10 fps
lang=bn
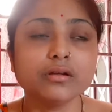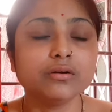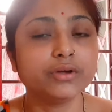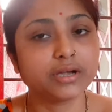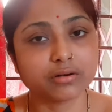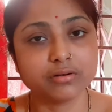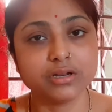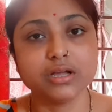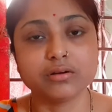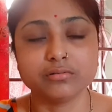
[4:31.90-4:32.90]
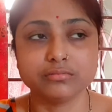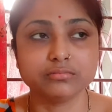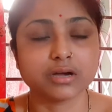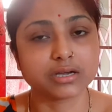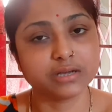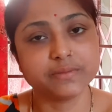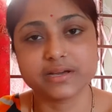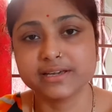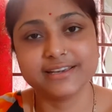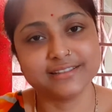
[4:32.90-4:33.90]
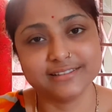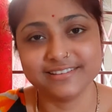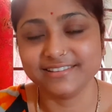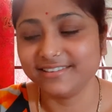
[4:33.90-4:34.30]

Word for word: ওই কারণে এখন মাকে আমি আগে খেতে দিই